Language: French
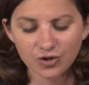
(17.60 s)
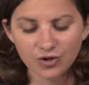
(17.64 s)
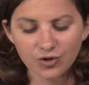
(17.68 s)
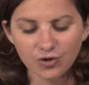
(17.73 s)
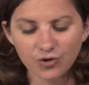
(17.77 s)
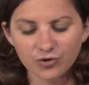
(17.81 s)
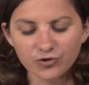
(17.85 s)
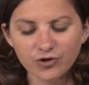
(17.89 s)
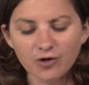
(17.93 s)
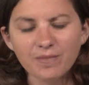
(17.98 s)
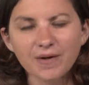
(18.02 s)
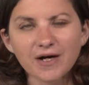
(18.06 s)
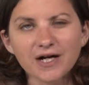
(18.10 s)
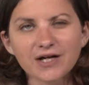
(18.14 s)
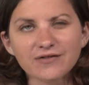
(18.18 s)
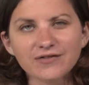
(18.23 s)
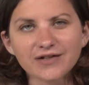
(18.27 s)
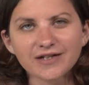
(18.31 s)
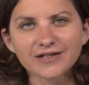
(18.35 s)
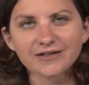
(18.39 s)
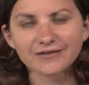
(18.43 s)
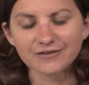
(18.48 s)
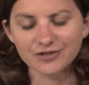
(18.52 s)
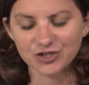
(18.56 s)
On en parle
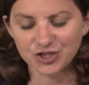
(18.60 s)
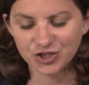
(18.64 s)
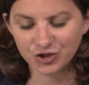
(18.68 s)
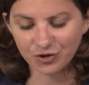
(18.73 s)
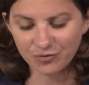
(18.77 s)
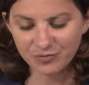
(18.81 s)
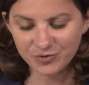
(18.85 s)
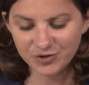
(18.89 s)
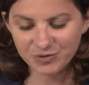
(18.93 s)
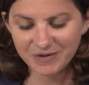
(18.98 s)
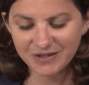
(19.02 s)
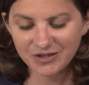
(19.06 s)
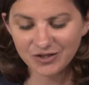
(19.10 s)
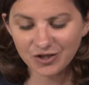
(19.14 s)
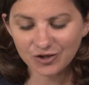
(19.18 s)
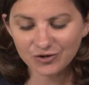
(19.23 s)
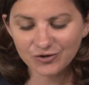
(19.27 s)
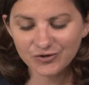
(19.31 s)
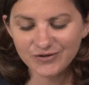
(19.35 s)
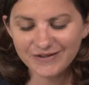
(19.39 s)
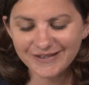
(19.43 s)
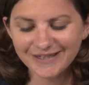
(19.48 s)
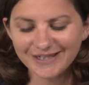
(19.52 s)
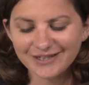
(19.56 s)
avec euh, Jérôme Schmider,
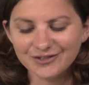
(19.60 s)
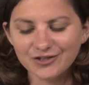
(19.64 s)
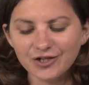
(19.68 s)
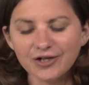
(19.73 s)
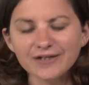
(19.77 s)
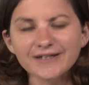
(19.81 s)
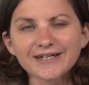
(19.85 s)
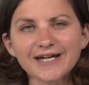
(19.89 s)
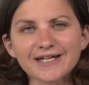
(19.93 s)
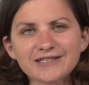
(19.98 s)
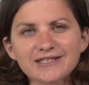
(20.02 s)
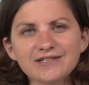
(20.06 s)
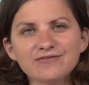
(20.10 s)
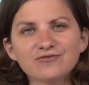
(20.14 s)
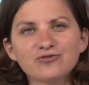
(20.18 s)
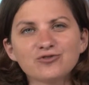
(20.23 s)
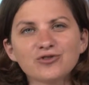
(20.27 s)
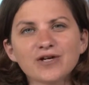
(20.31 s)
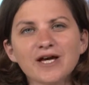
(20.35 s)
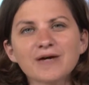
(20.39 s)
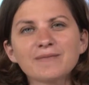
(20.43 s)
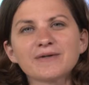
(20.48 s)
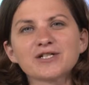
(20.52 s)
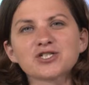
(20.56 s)
le directeur créatif de
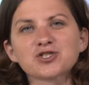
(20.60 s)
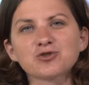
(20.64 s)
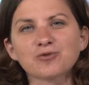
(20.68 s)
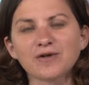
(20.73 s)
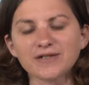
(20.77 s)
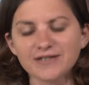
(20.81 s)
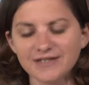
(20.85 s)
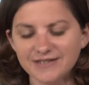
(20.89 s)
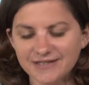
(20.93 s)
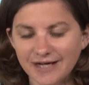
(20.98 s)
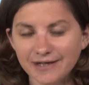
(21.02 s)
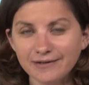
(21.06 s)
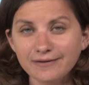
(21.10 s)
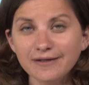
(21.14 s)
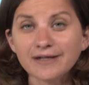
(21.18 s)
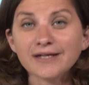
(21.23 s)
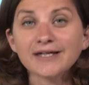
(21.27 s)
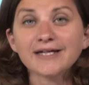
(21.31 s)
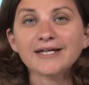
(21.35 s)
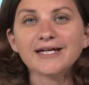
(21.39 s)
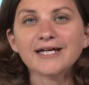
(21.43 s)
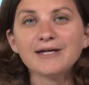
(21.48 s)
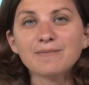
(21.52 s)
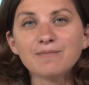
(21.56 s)
MH3 Design
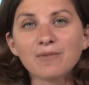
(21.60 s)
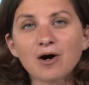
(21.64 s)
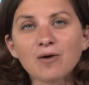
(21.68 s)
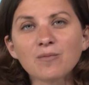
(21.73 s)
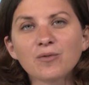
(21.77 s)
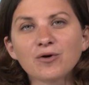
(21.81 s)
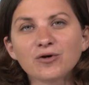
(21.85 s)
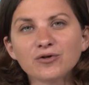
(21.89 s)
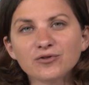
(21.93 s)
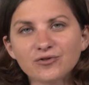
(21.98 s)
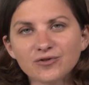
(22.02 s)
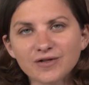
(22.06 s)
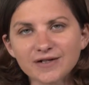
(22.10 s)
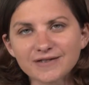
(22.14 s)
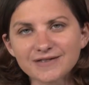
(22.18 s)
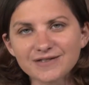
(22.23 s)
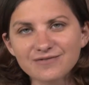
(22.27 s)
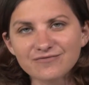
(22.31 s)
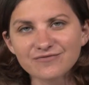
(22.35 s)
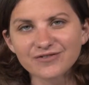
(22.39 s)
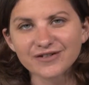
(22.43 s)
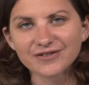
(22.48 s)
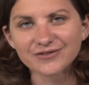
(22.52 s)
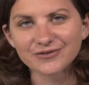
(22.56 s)
et membre de la
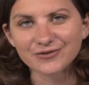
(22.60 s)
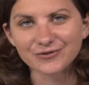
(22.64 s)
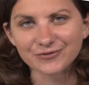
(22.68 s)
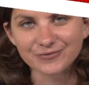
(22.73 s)
Team 22.